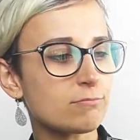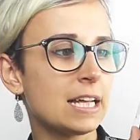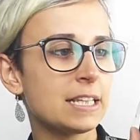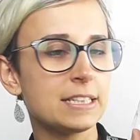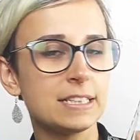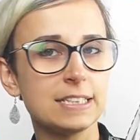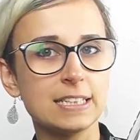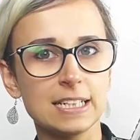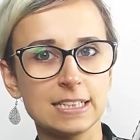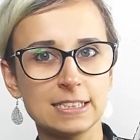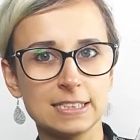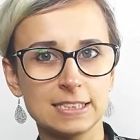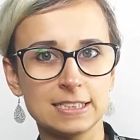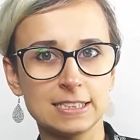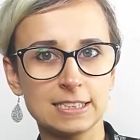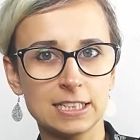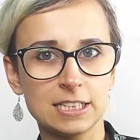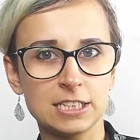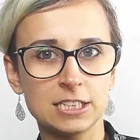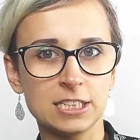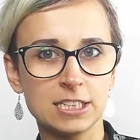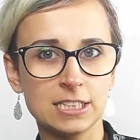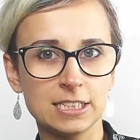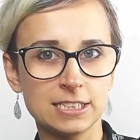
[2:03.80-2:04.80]
Adidasy
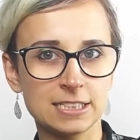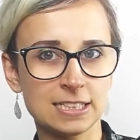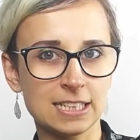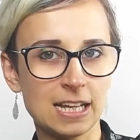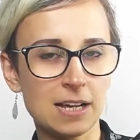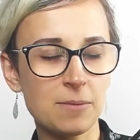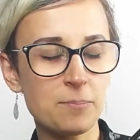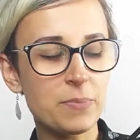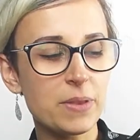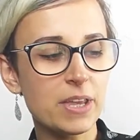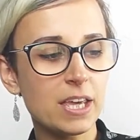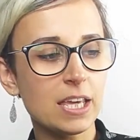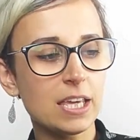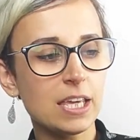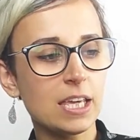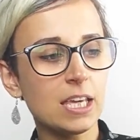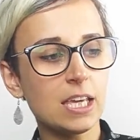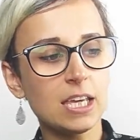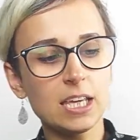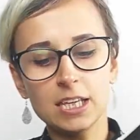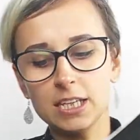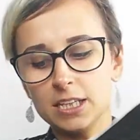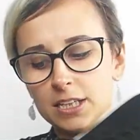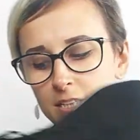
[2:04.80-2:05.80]
Skechersa.
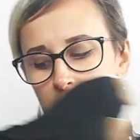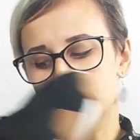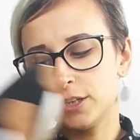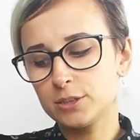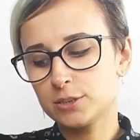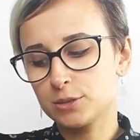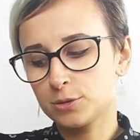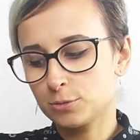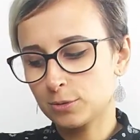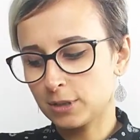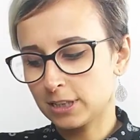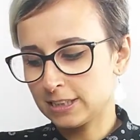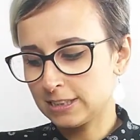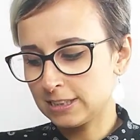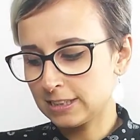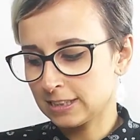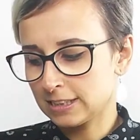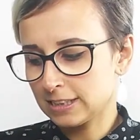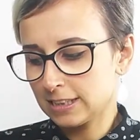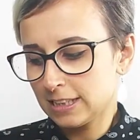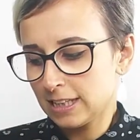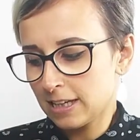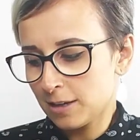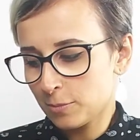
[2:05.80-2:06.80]
I
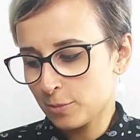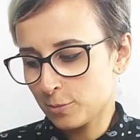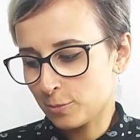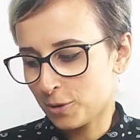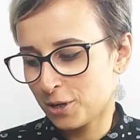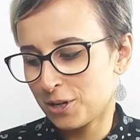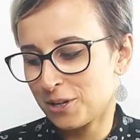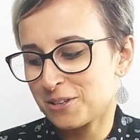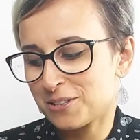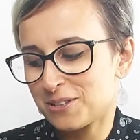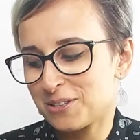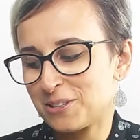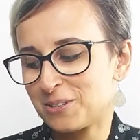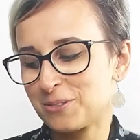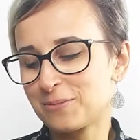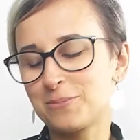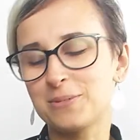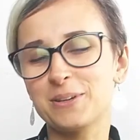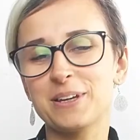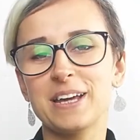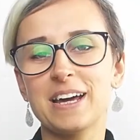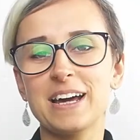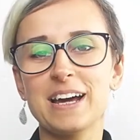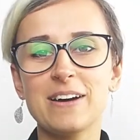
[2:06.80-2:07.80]
słuchajcie, ja po prostu
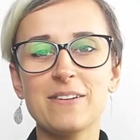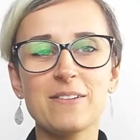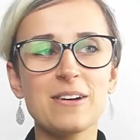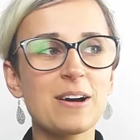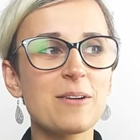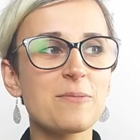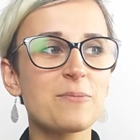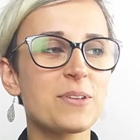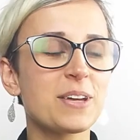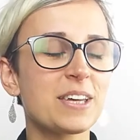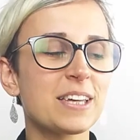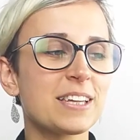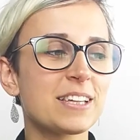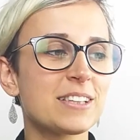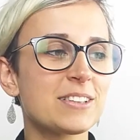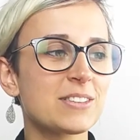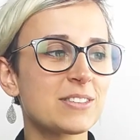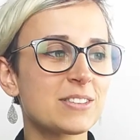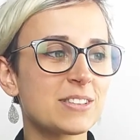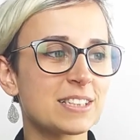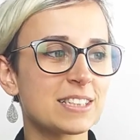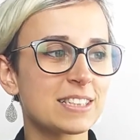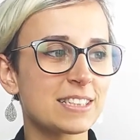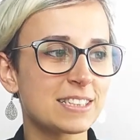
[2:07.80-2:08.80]
pojechałam e,
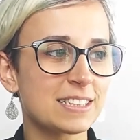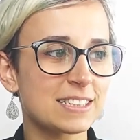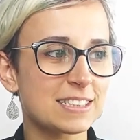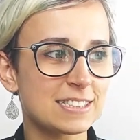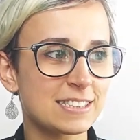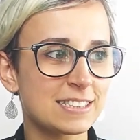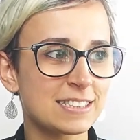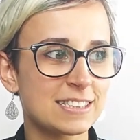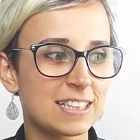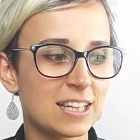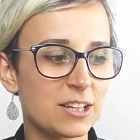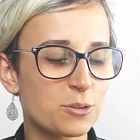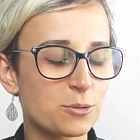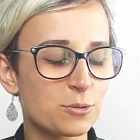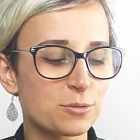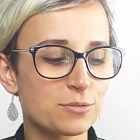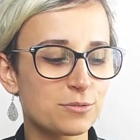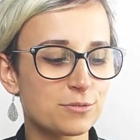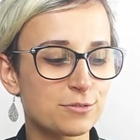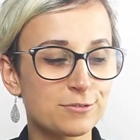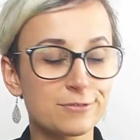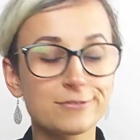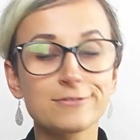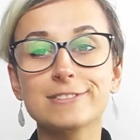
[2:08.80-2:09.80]
do tych Stanów
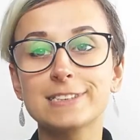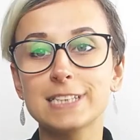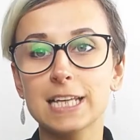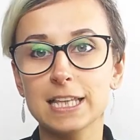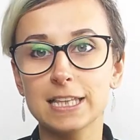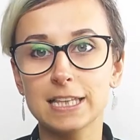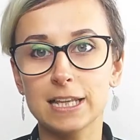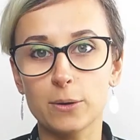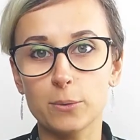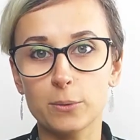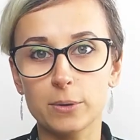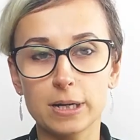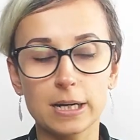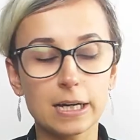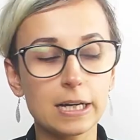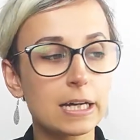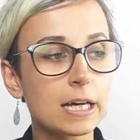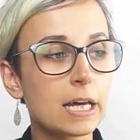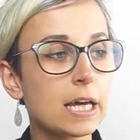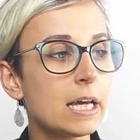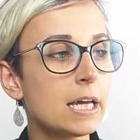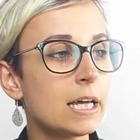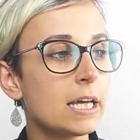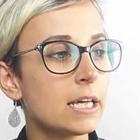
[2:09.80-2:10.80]
w
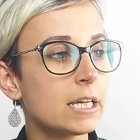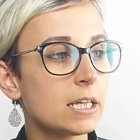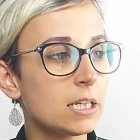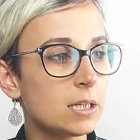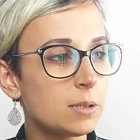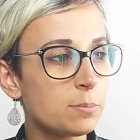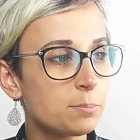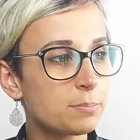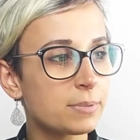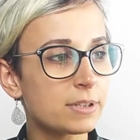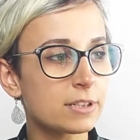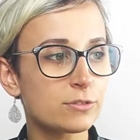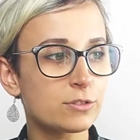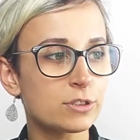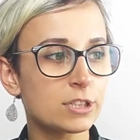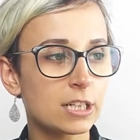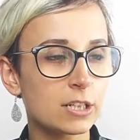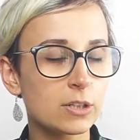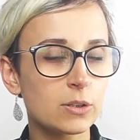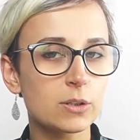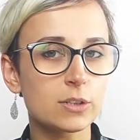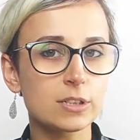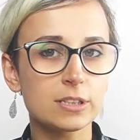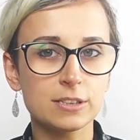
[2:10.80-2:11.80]
sandałkach i
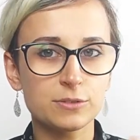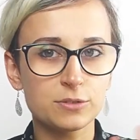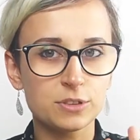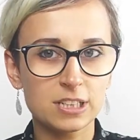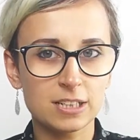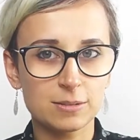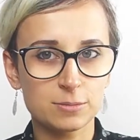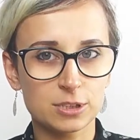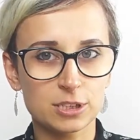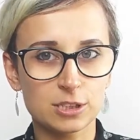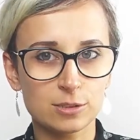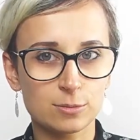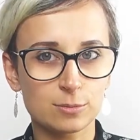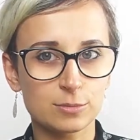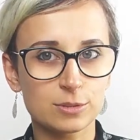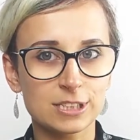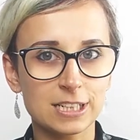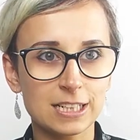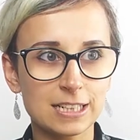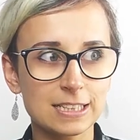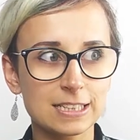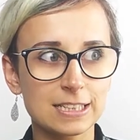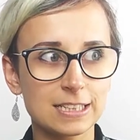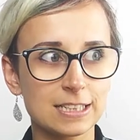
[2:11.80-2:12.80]
pierwszego nie wzięłam ze sobą
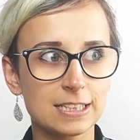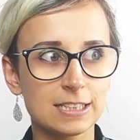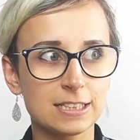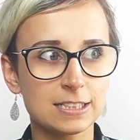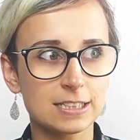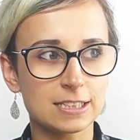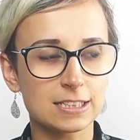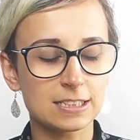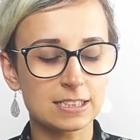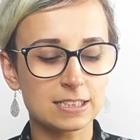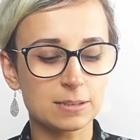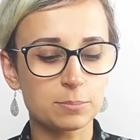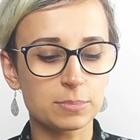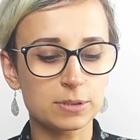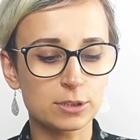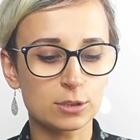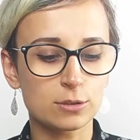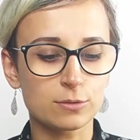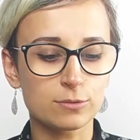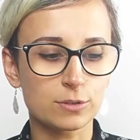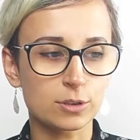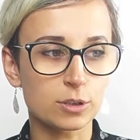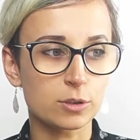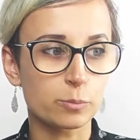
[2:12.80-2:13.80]
żadnych innych
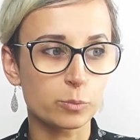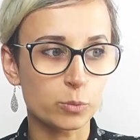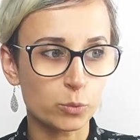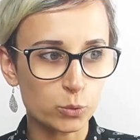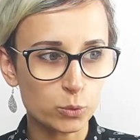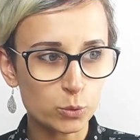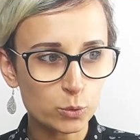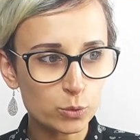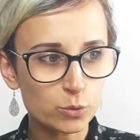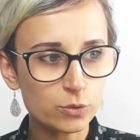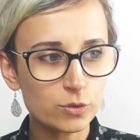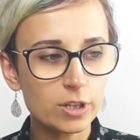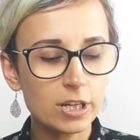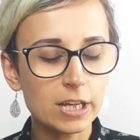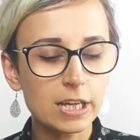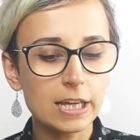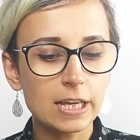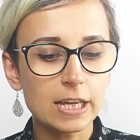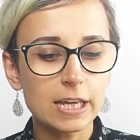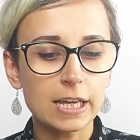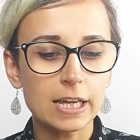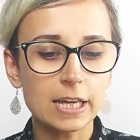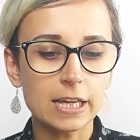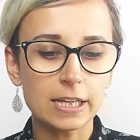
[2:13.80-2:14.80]
zapasowych butów
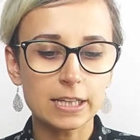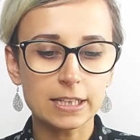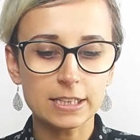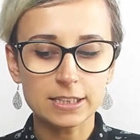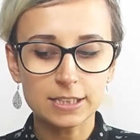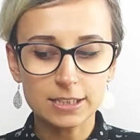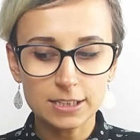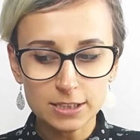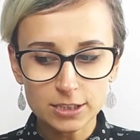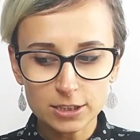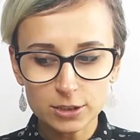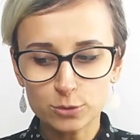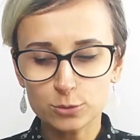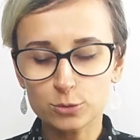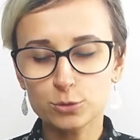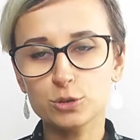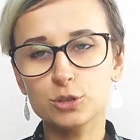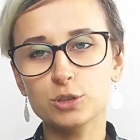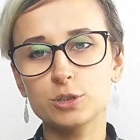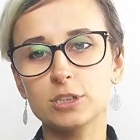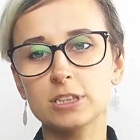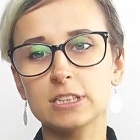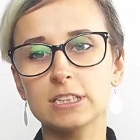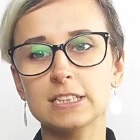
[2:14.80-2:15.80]
i
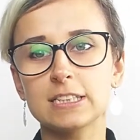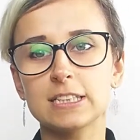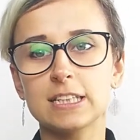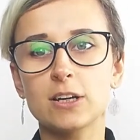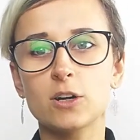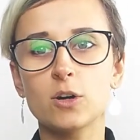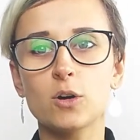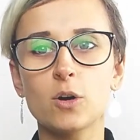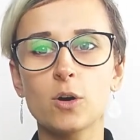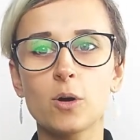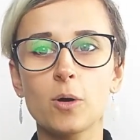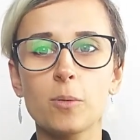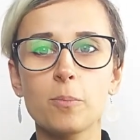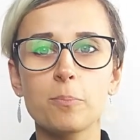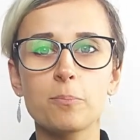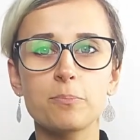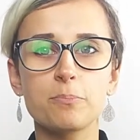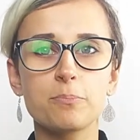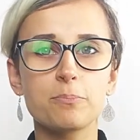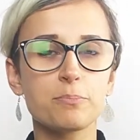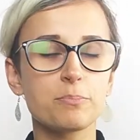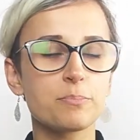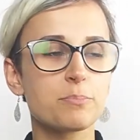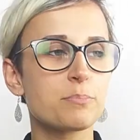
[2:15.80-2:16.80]
już e, tego
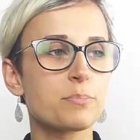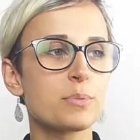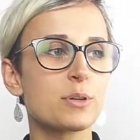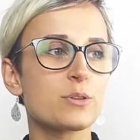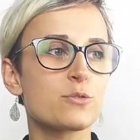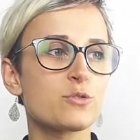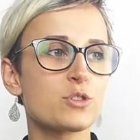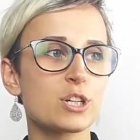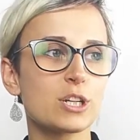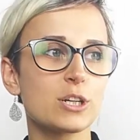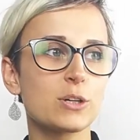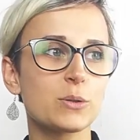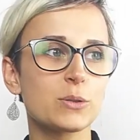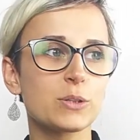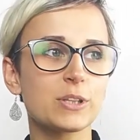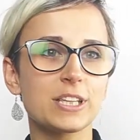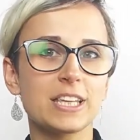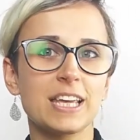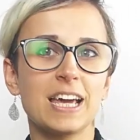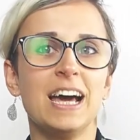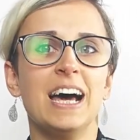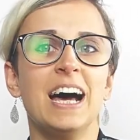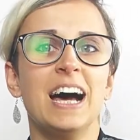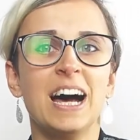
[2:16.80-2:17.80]
pierwszego
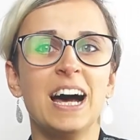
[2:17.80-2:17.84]
dnia,